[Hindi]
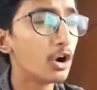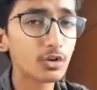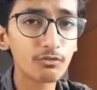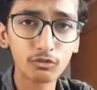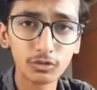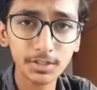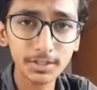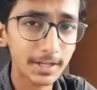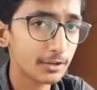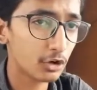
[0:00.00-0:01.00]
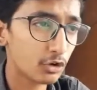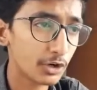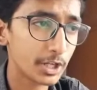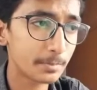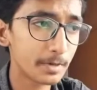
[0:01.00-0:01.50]
और उस टेन डॉलर
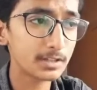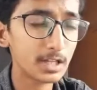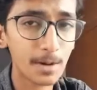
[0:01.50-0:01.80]
होने के बाद